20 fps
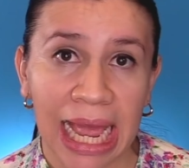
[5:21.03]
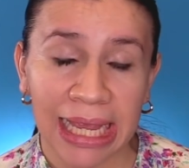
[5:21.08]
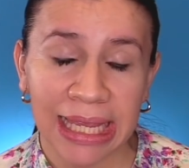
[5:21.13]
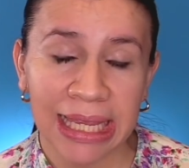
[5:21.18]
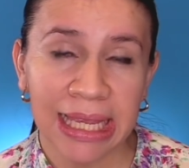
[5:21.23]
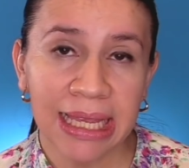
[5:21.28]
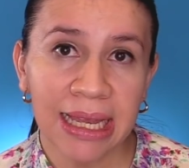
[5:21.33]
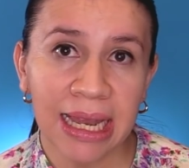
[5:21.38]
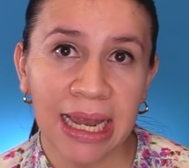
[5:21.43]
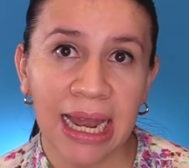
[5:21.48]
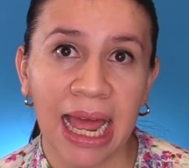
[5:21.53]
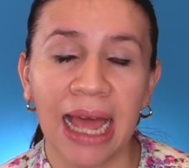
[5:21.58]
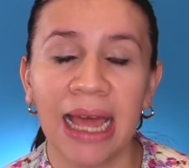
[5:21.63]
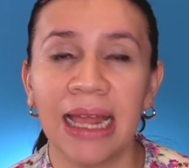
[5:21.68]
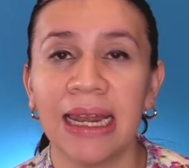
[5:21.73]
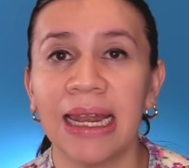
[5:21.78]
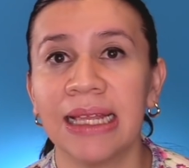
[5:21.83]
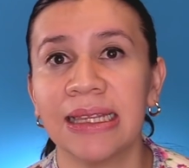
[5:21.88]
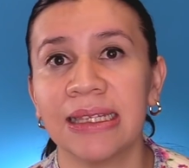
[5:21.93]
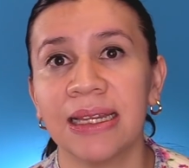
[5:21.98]
Aquí la,
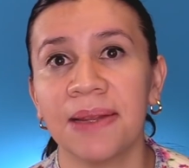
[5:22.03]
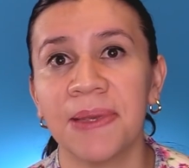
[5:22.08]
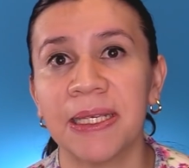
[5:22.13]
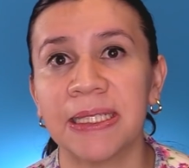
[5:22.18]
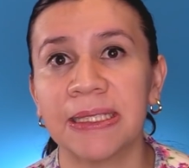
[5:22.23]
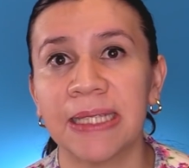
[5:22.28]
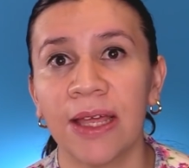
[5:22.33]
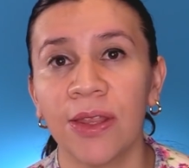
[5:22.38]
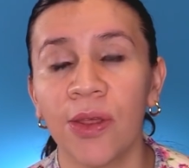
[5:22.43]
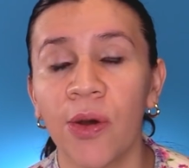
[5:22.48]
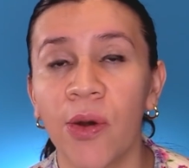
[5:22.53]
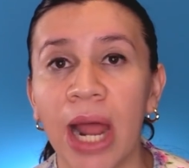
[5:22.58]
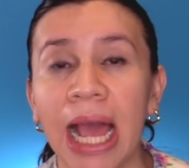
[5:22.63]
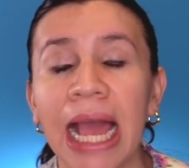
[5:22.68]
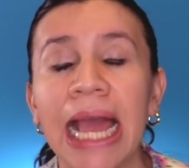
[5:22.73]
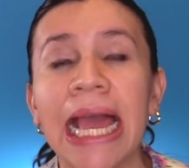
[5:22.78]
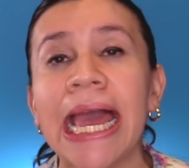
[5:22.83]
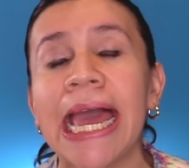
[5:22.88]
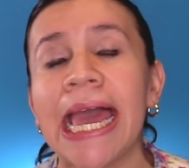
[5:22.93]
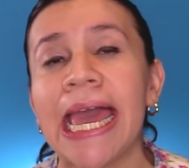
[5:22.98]

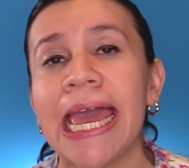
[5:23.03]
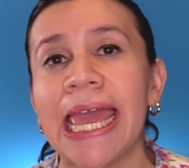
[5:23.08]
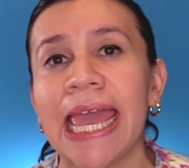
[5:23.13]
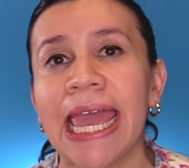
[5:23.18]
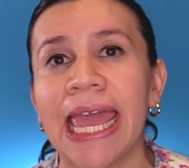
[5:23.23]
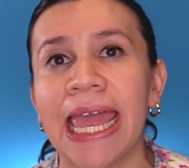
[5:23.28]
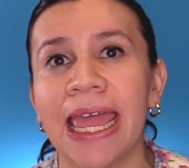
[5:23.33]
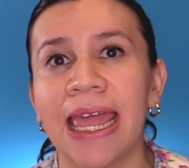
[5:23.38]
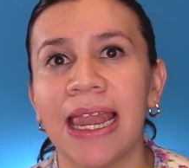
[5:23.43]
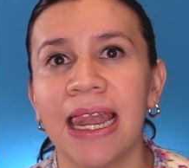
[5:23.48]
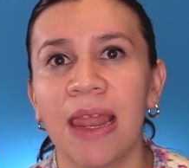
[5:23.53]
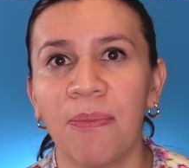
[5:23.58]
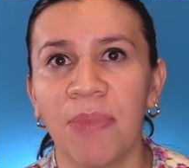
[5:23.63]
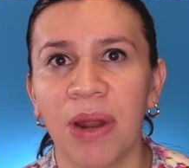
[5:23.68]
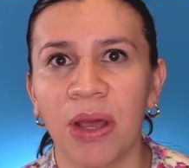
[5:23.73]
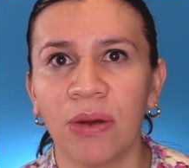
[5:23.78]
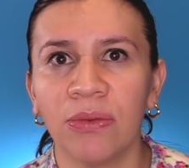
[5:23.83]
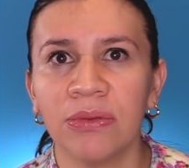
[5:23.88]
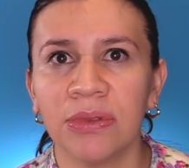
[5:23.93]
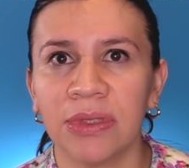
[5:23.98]
entrevistadora eh, le
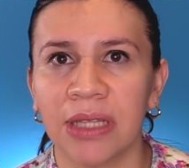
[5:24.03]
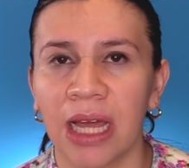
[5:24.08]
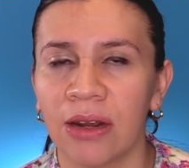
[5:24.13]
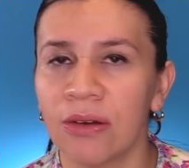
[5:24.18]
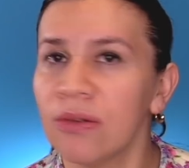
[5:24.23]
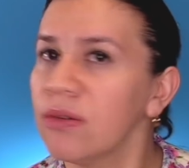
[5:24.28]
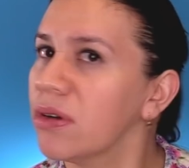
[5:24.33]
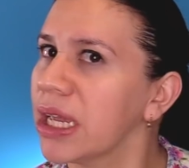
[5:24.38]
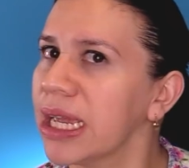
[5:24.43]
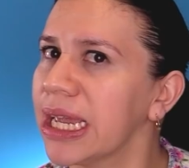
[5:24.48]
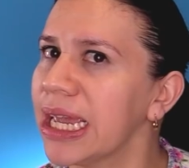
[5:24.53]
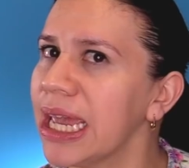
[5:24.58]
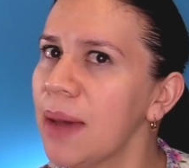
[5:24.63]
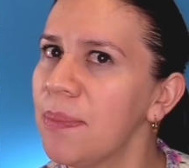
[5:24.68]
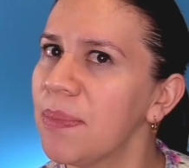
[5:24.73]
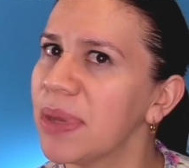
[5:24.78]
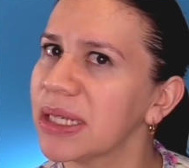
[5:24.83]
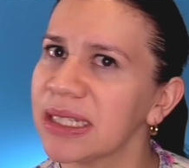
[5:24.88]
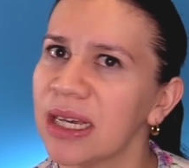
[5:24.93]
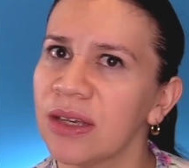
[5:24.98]
pregunta, ¿no? Que, ¿Qué
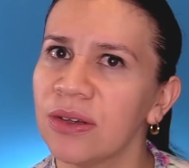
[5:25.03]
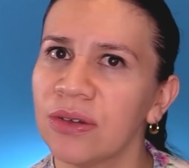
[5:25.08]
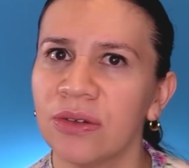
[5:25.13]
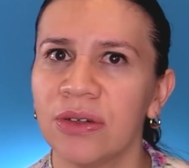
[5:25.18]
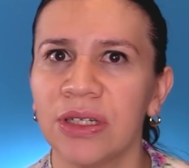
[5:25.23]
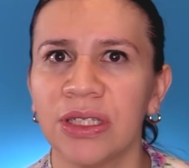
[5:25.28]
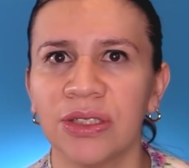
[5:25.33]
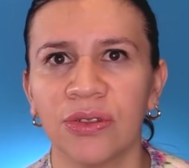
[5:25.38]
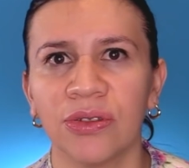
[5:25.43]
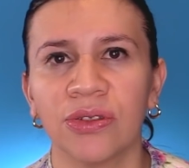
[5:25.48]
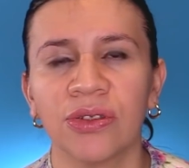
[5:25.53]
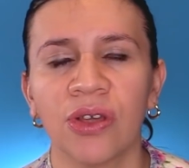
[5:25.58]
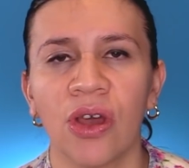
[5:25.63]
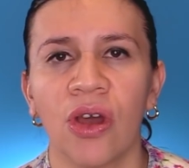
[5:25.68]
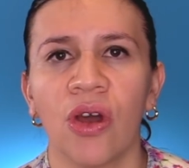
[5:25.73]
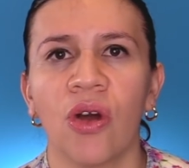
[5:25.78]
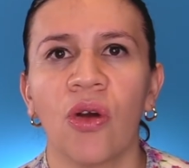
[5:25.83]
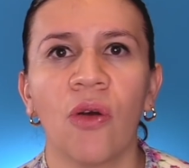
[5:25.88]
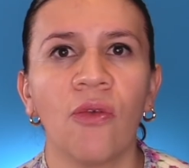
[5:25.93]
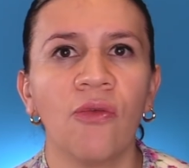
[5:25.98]
ha pasado con estos
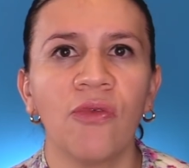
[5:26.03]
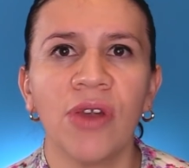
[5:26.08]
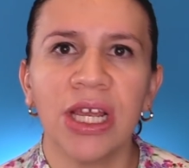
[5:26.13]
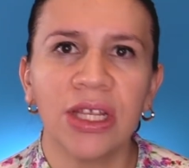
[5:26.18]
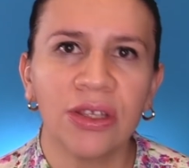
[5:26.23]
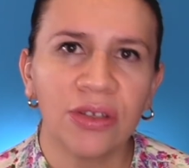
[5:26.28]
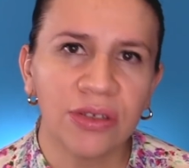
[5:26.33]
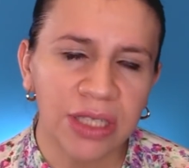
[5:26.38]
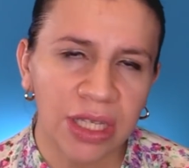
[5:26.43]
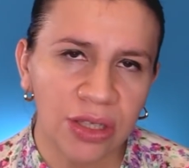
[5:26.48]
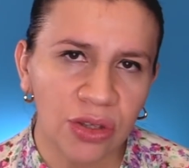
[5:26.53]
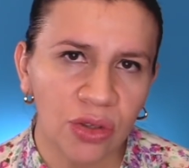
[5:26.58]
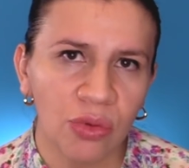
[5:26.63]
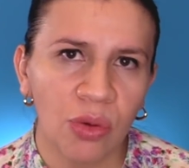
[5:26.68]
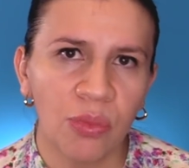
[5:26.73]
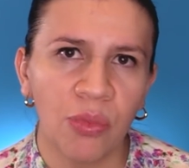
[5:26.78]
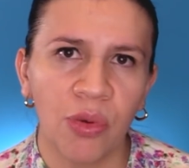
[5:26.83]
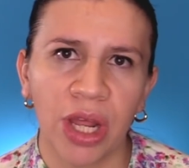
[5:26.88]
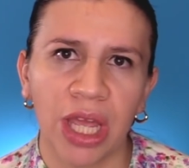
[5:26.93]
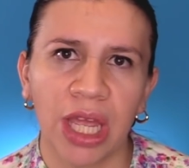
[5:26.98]
conflictos que
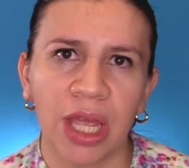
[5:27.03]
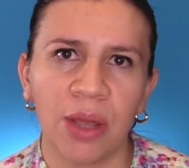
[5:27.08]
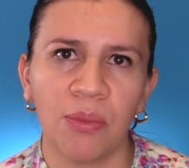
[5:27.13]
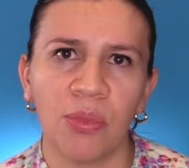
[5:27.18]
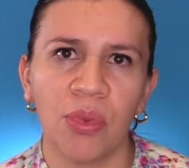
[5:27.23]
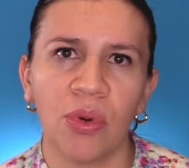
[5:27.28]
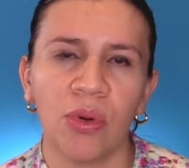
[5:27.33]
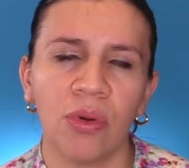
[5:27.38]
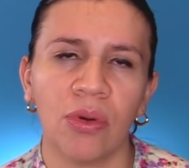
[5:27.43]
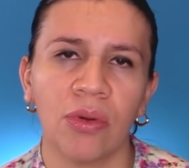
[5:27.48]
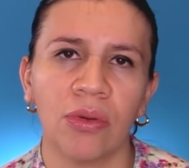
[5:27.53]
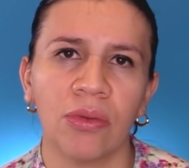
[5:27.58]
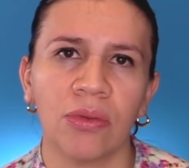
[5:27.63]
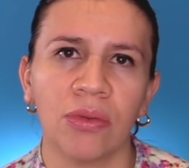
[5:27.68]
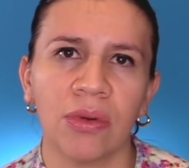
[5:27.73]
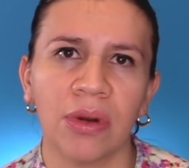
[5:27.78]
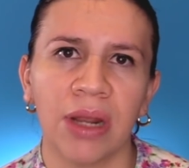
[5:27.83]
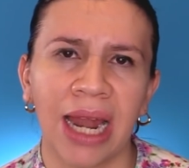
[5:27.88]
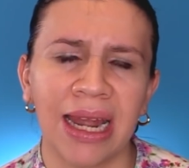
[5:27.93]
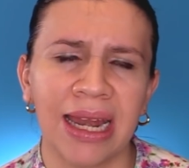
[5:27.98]
tuvo, por ejemplo,
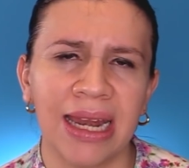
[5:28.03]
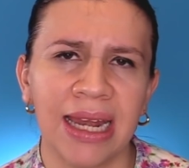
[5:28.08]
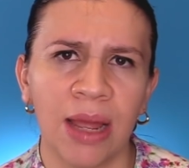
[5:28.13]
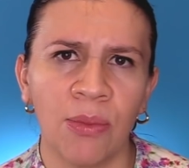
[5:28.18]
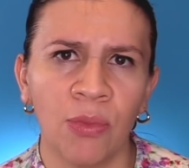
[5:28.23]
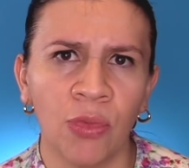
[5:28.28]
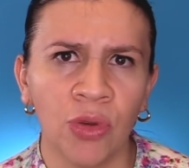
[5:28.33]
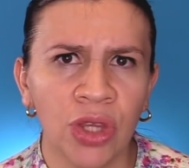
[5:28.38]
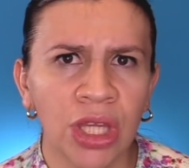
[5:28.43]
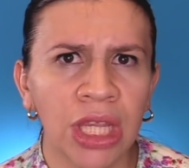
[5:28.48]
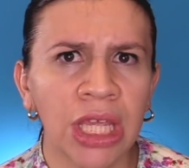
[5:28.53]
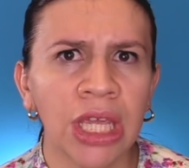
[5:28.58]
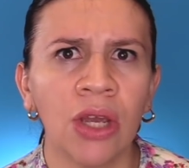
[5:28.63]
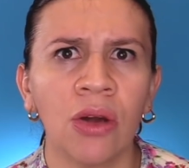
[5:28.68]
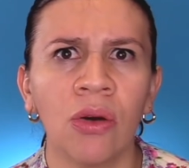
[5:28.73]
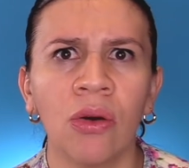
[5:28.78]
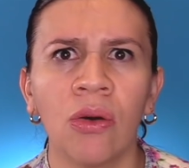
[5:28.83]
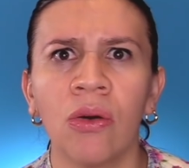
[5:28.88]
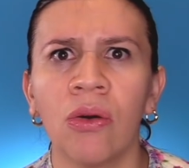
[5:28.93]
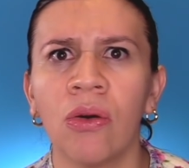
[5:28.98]
con Galilea
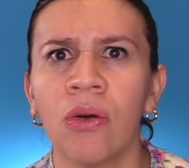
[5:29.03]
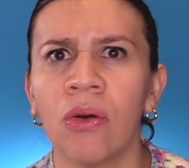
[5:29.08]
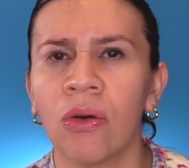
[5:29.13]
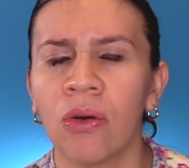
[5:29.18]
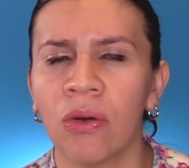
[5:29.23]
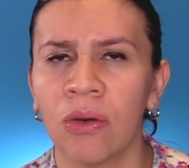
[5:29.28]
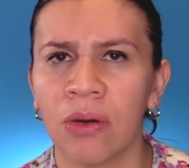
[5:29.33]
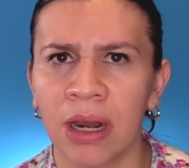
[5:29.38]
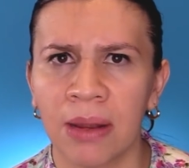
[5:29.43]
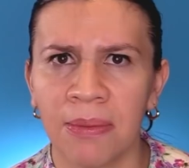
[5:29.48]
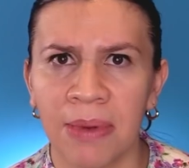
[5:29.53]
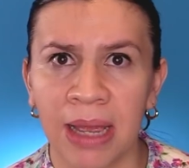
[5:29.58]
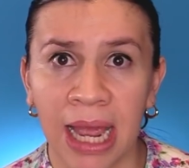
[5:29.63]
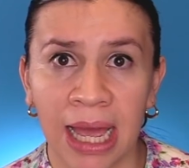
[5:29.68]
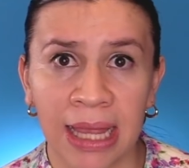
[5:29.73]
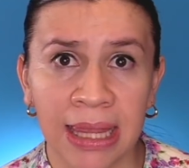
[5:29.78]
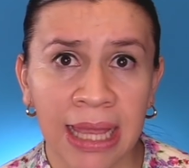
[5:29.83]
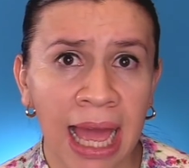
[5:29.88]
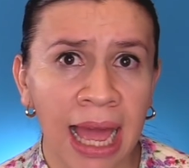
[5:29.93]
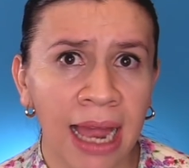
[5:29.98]
Montijo o con
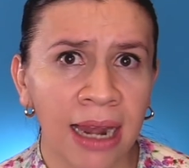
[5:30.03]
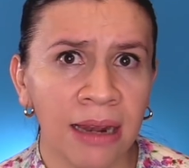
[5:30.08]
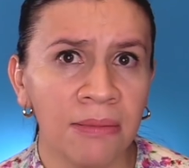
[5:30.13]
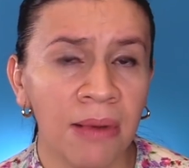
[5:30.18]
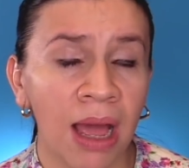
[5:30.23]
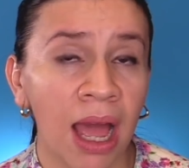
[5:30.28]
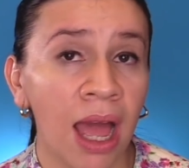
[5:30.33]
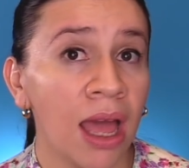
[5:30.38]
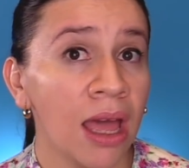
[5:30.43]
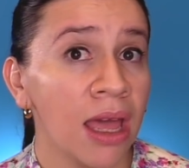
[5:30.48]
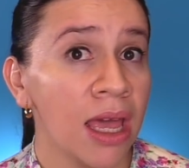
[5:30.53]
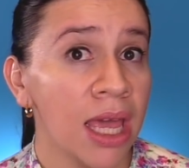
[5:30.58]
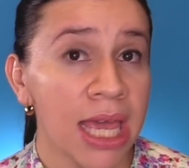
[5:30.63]
Rebeca de Alba?